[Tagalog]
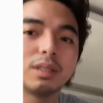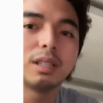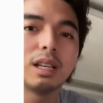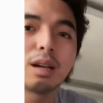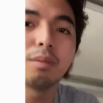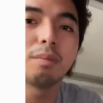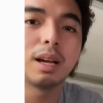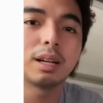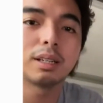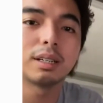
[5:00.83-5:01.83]
hindi na kami
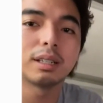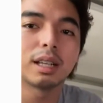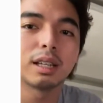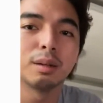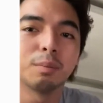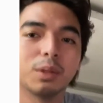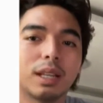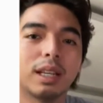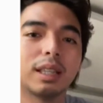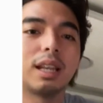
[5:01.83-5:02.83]
vlogger. Tagadampot
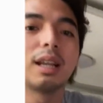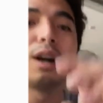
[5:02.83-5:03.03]
na lang talaga